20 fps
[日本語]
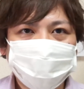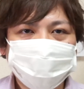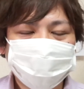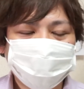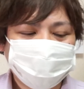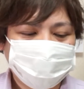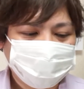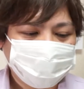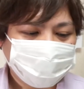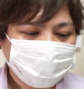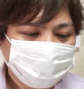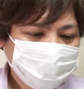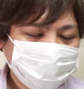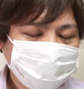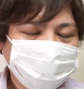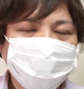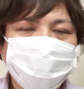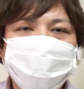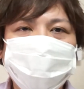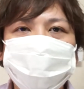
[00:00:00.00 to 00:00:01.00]
んですよ
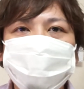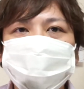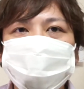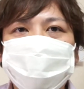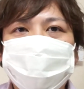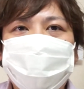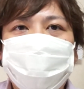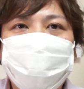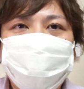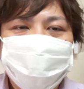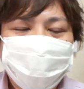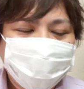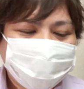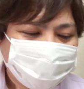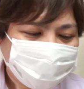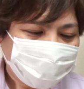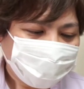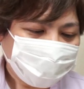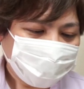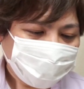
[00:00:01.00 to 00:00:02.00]
そのものじゃないで
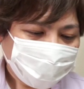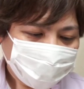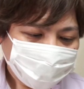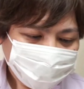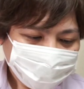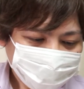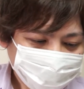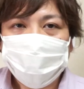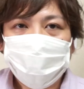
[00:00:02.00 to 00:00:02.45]
すけど